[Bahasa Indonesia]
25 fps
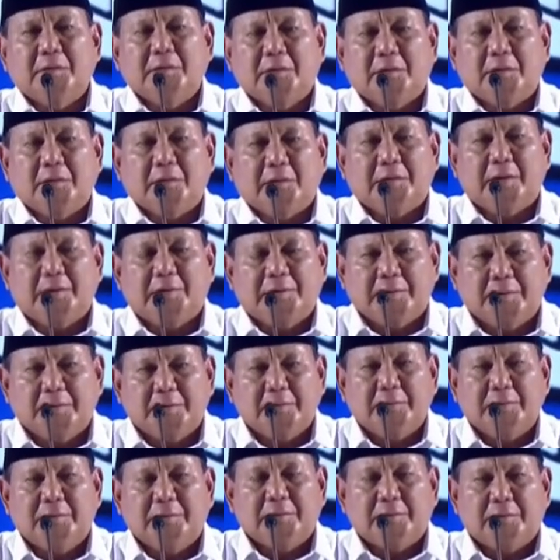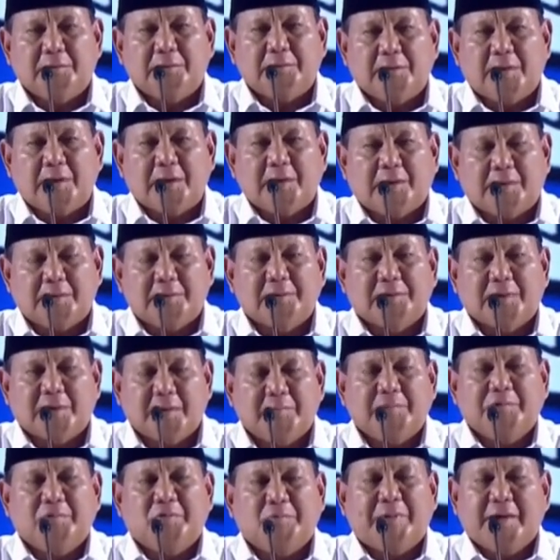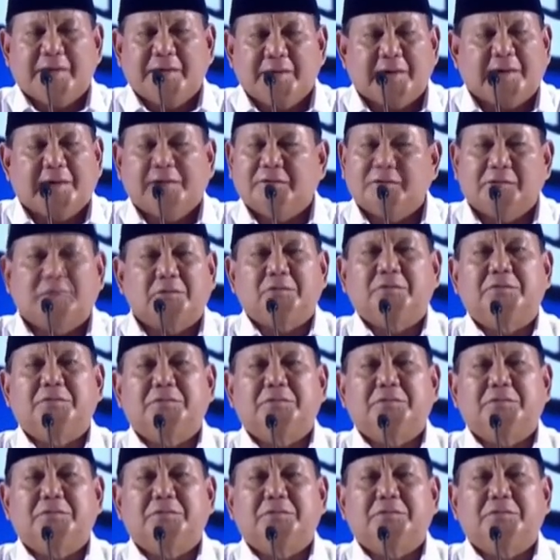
dan ini akan kami upayakan terus.